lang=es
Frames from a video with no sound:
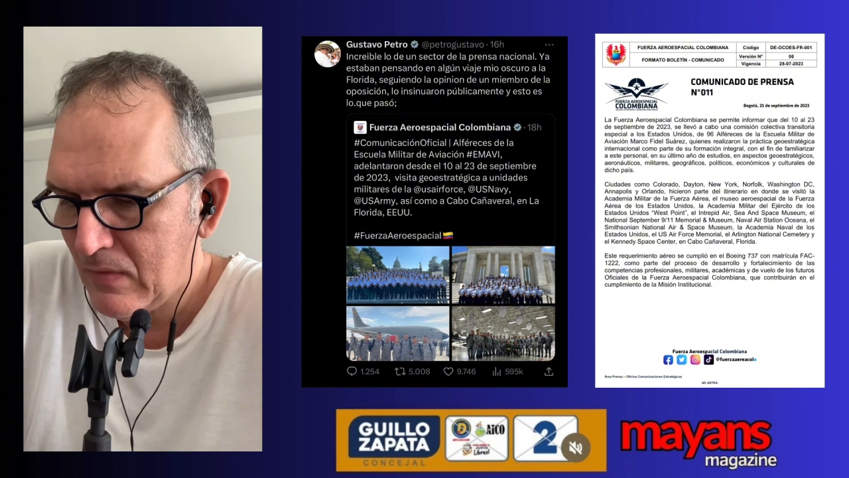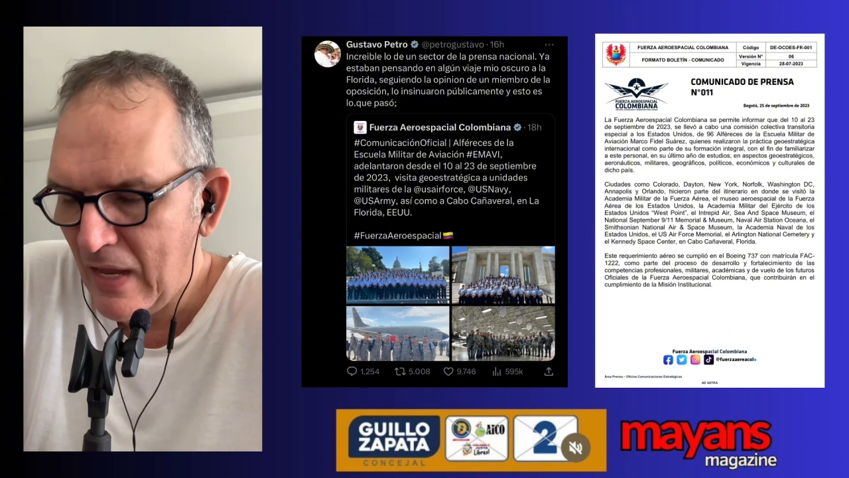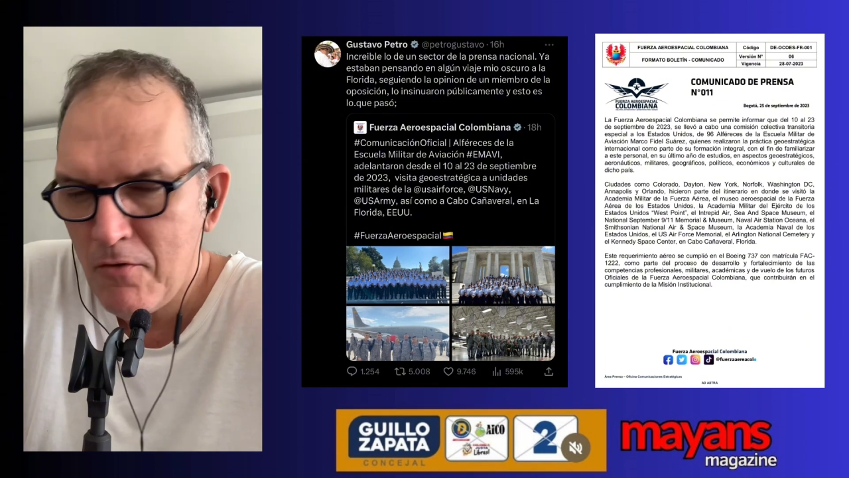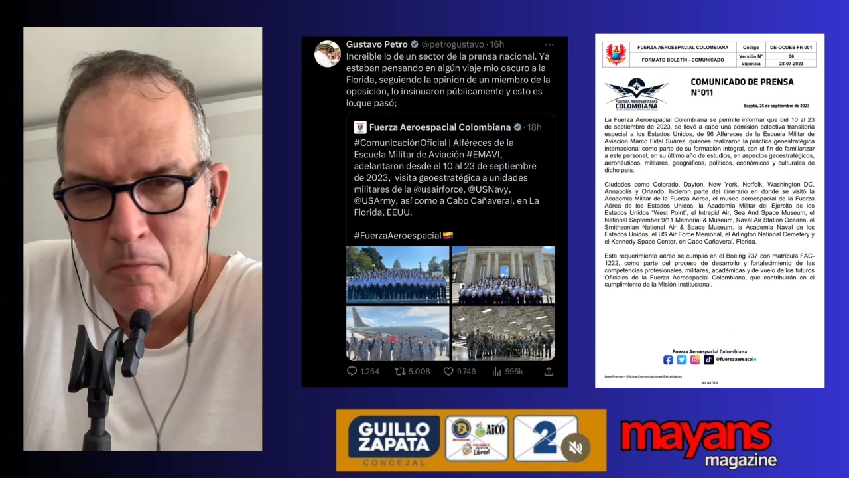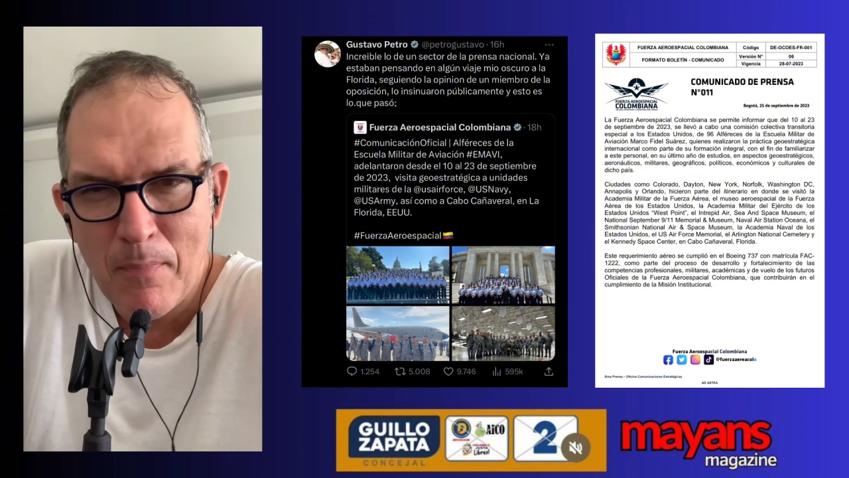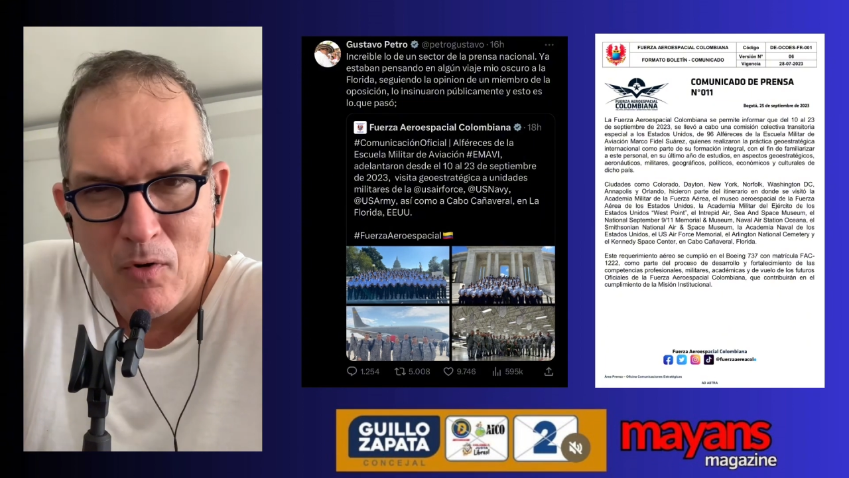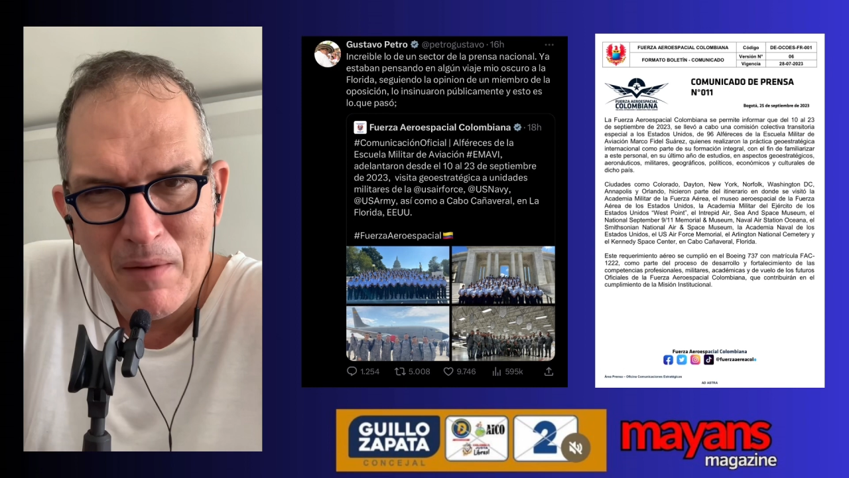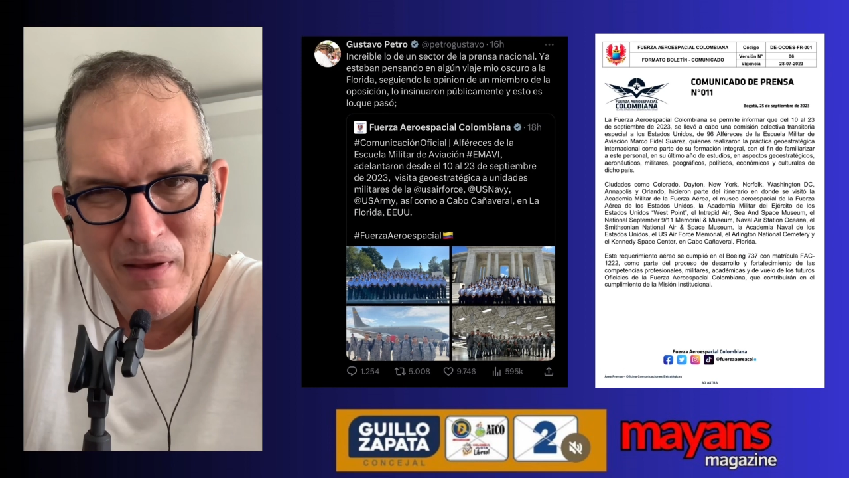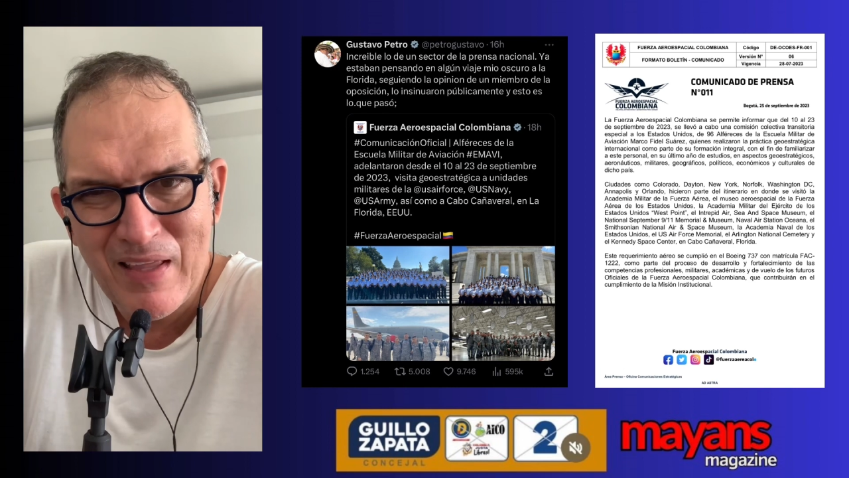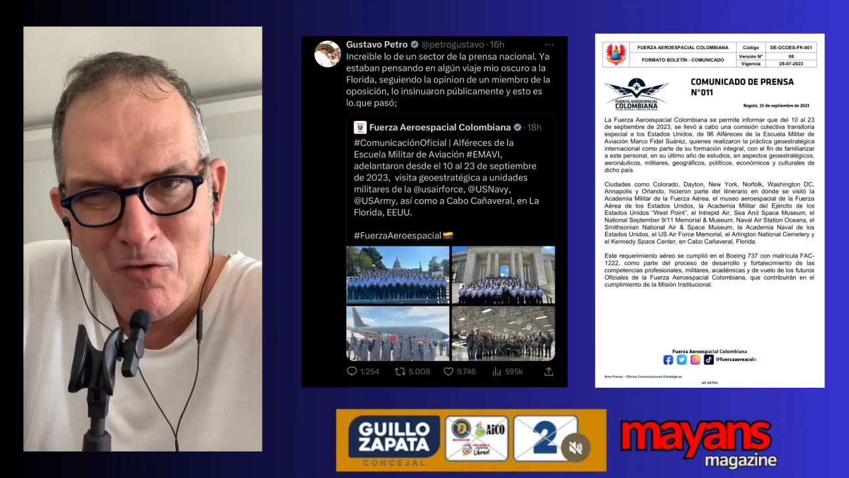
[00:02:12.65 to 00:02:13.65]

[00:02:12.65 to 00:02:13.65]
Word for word: hay un problema de